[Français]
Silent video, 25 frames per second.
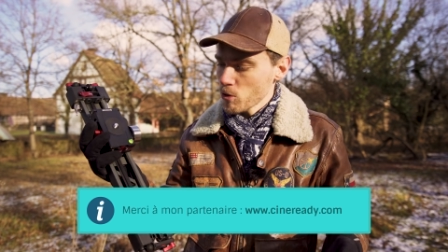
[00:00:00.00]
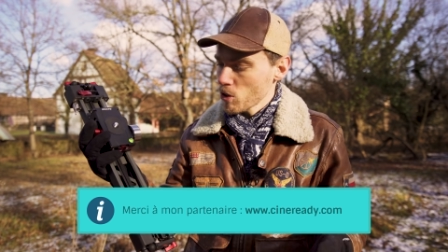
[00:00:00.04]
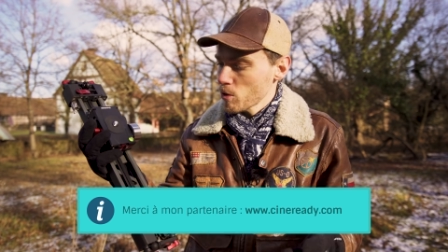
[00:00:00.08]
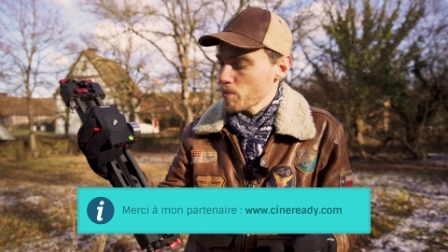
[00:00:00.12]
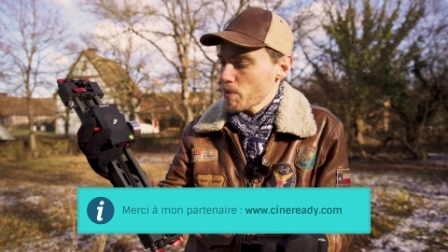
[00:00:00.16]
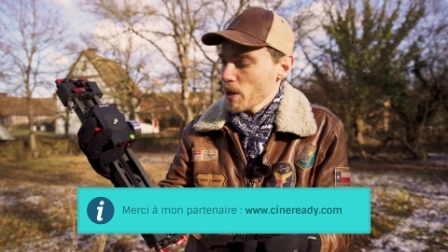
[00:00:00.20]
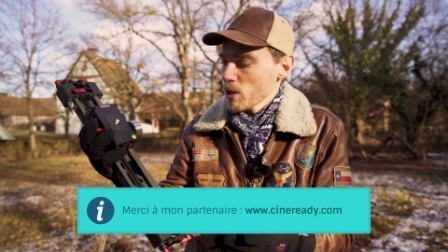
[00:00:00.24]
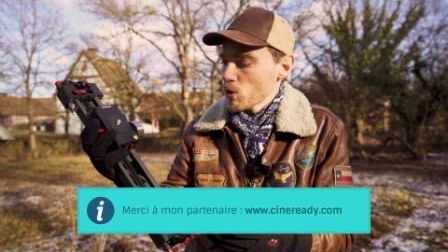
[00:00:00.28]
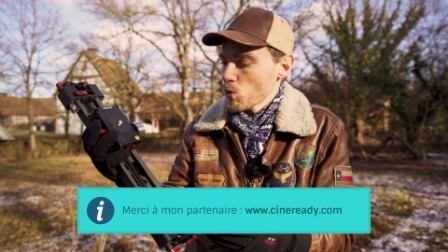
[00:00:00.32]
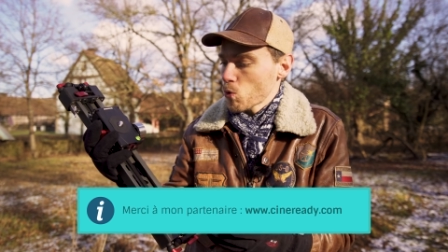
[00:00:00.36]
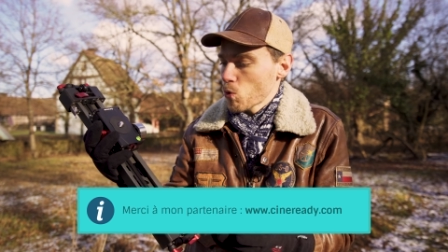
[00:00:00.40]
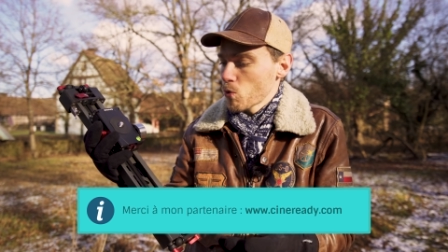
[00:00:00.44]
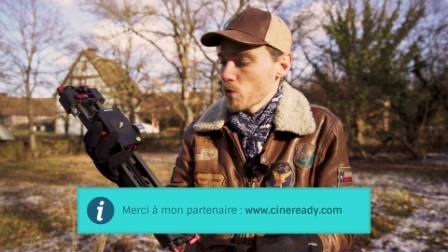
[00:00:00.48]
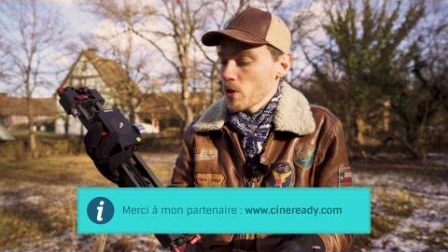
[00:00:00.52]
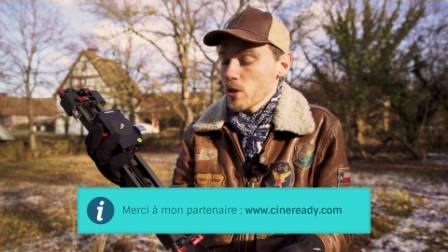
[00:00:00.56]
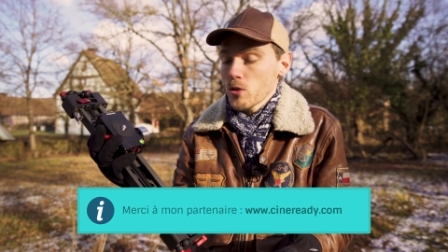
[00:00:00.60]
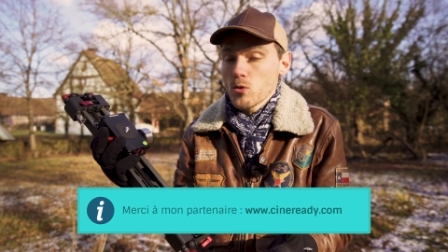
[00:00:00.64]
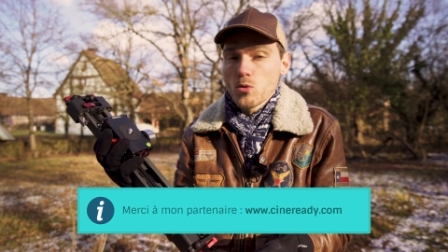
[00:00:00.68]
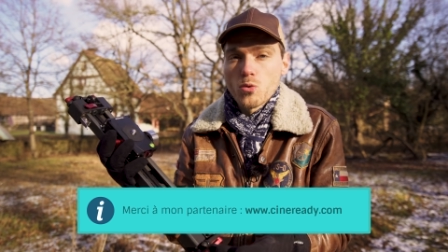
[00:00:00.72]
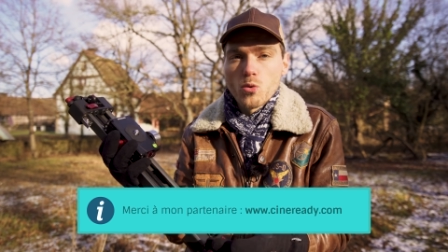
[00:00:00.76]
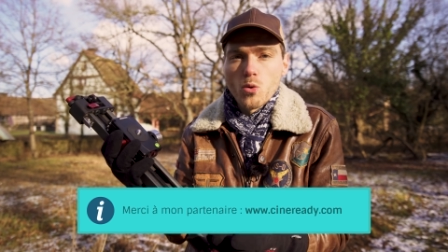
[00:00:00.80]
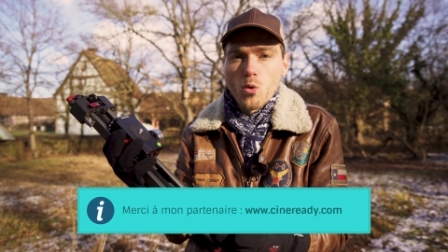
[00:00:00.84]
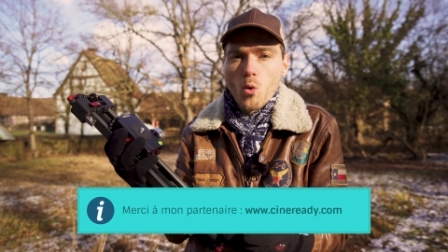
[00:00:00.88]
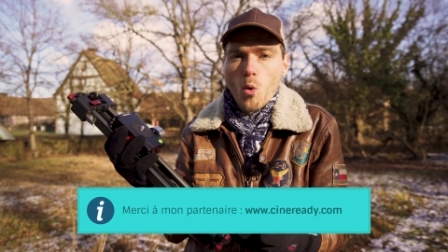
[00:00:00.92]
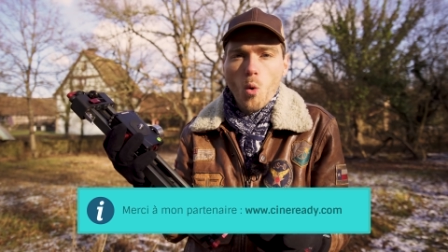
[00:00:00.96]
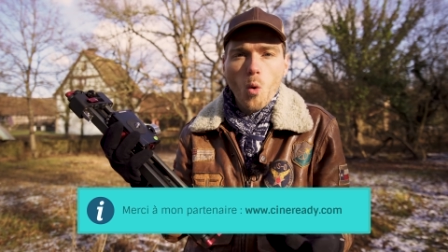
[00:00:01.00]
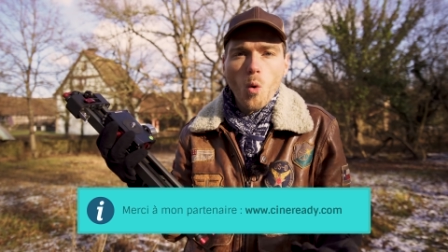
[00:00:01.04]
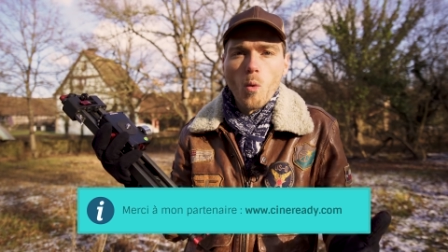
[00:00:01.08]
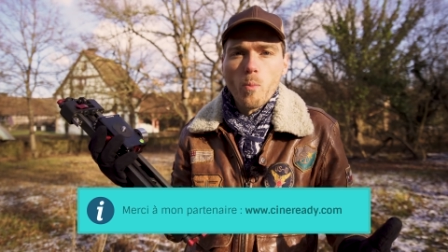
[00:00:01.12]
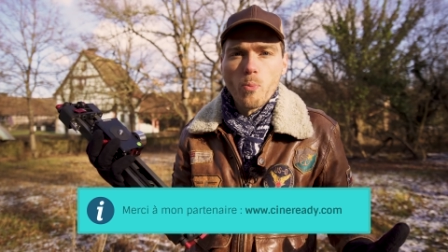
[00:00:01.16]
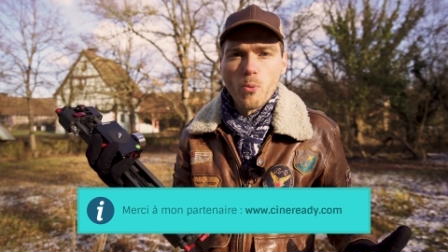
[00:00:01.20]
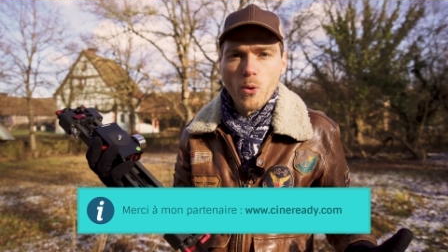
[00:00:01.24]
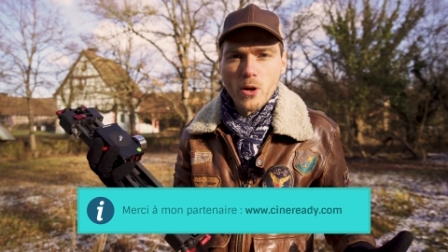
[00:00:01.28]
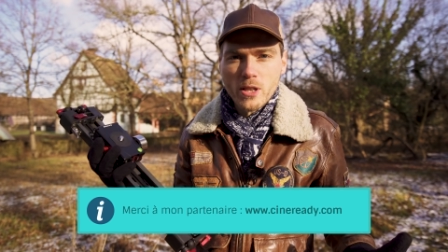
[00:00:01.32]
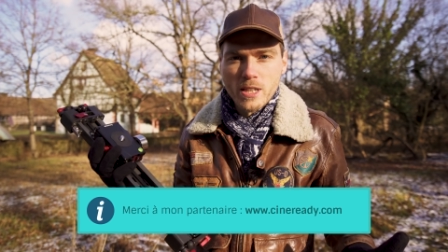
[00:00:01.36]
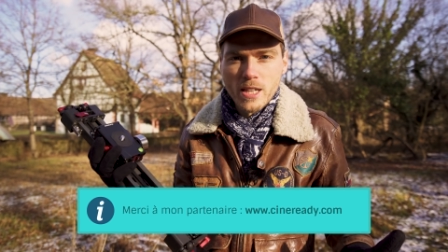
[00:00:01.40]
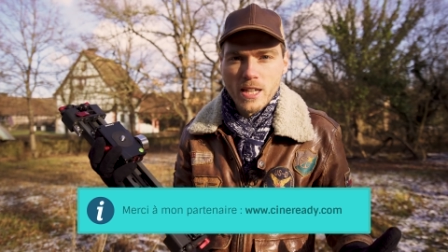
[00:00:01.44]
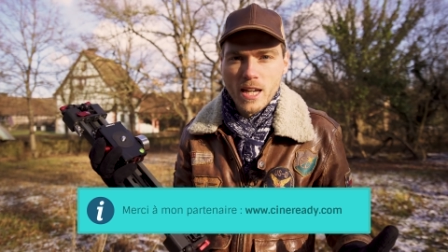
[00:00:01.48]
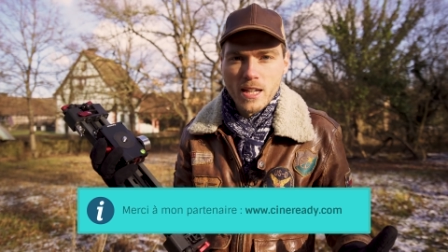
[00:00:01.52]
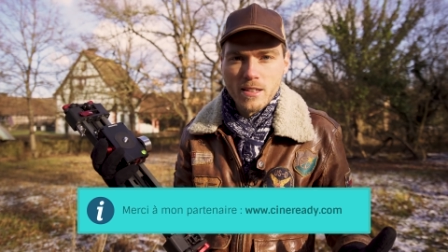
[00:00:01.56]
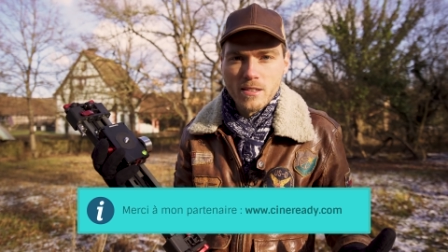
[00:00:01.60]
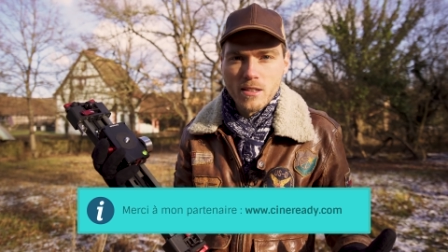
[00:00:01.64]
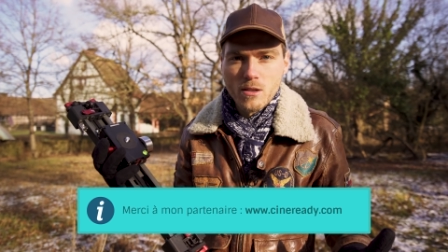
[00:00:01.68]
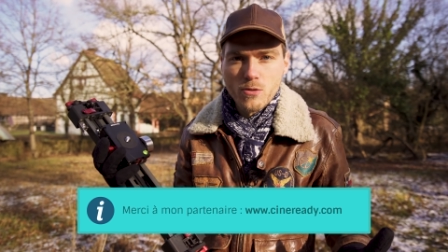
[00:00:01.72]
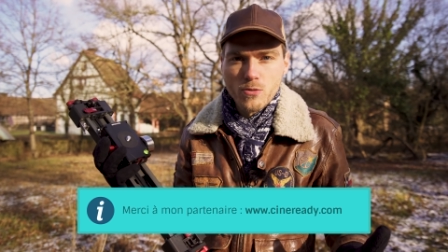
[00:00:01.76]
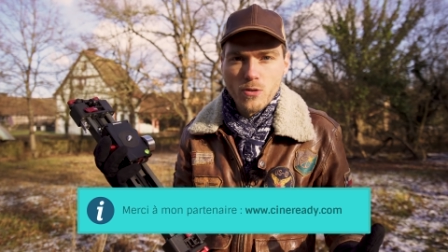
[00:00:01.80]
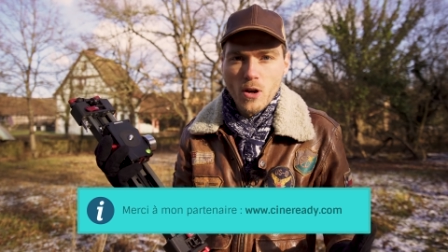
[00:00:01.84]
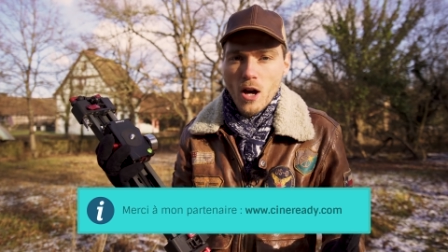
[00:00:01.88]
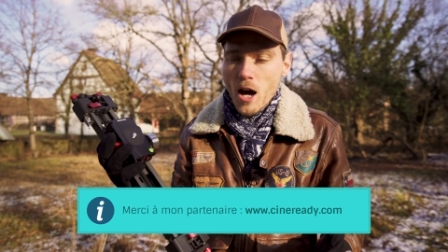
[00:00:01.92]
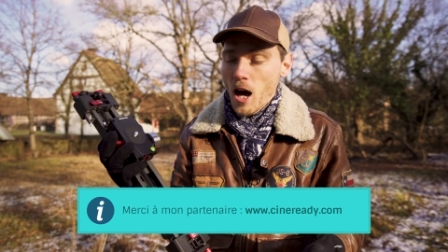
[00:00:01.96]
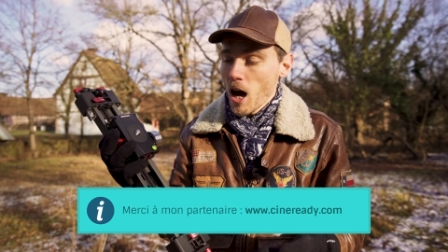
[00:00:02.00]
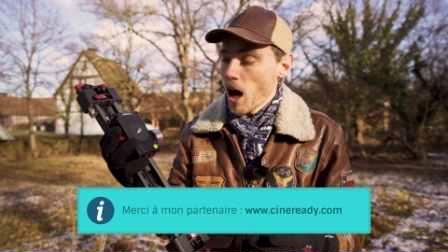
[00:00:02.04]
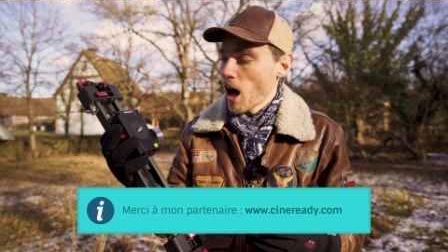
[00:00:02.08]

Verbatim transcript: j'ai pas trouvé de gros points négatifs